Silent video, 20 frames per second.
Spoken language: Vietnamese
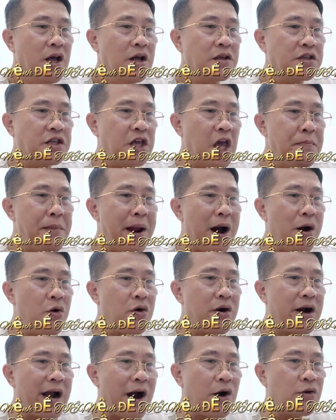Diệp
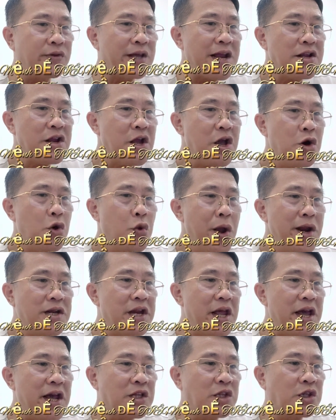Đào gào thét, huyết
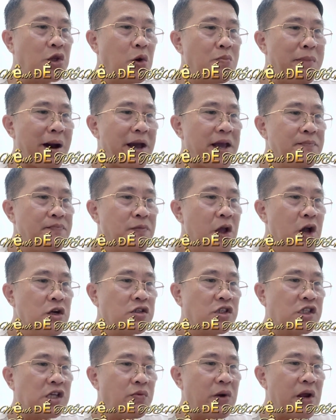lệ tung bay,
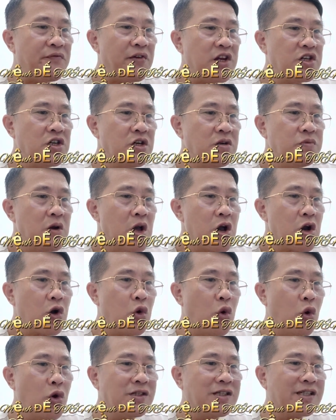xông lên phía trước,
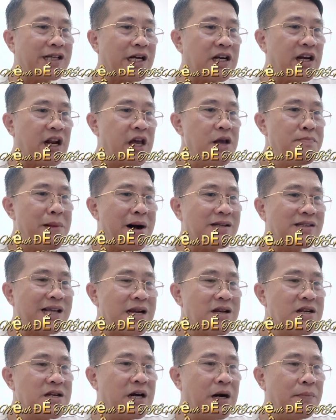cuốn sạch lấy ma
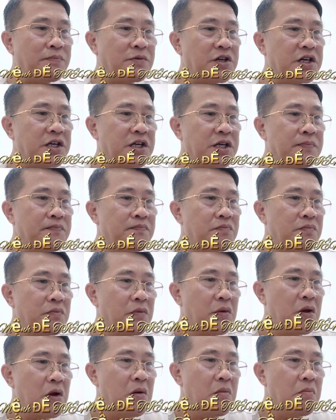sát ngập trời
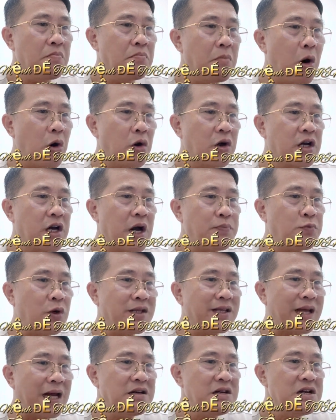một cấp
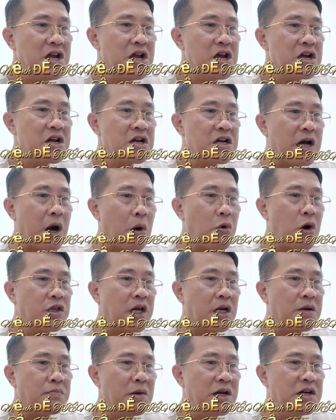chuẩn thánh, không có
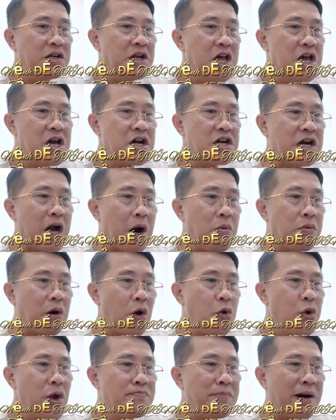thần binh, không có
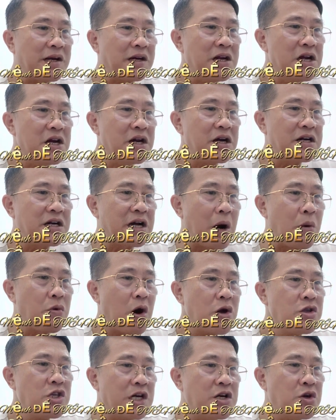huyết mạch, không
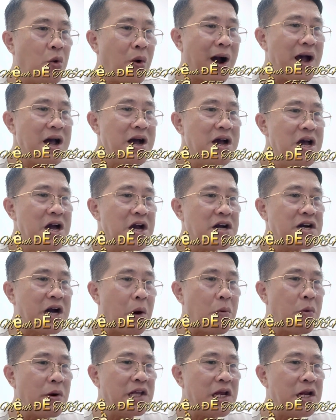có chân hỏa,
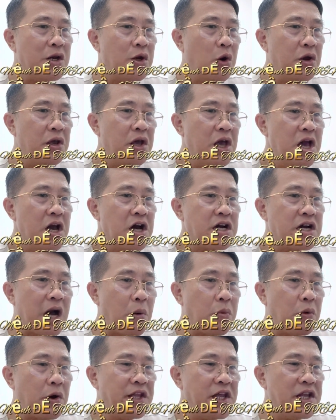không có thiên lôi,
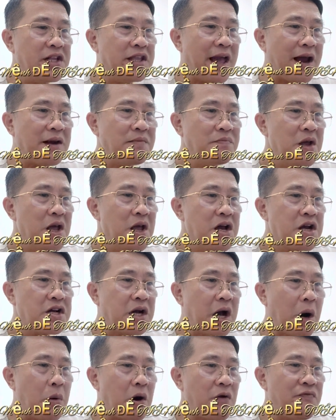không có thiên nhãn,
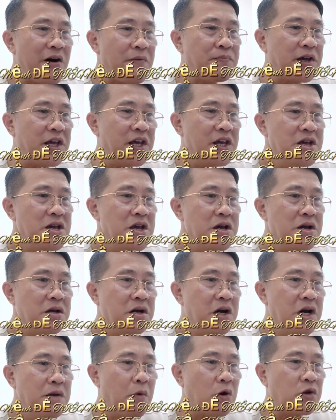không có pháp khí.
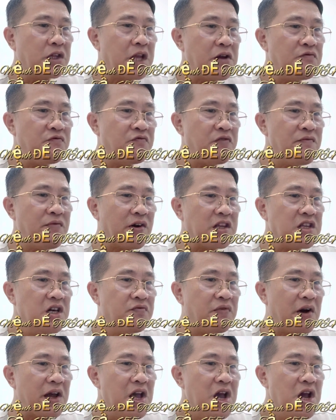Ngươi một tên phế vật như
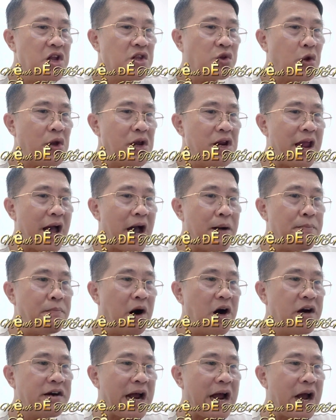vậy, tuy là
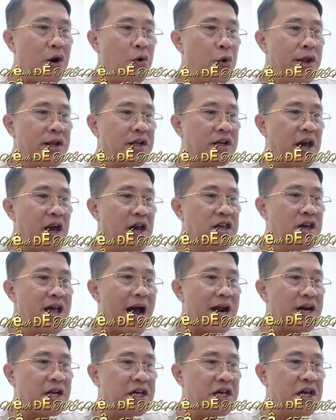mở ra huyết kế giới
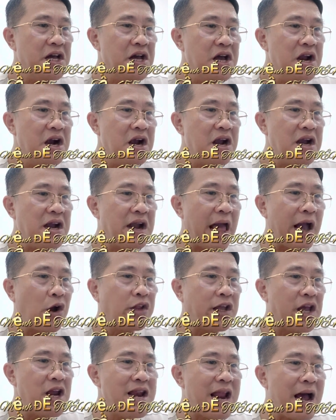hạn kia, lại có
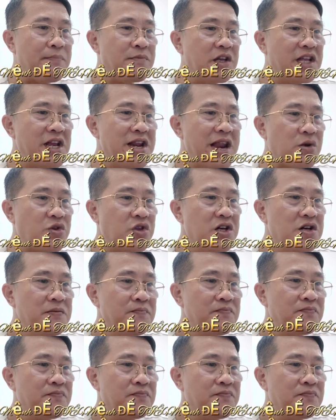thể làm như thế nào chứ?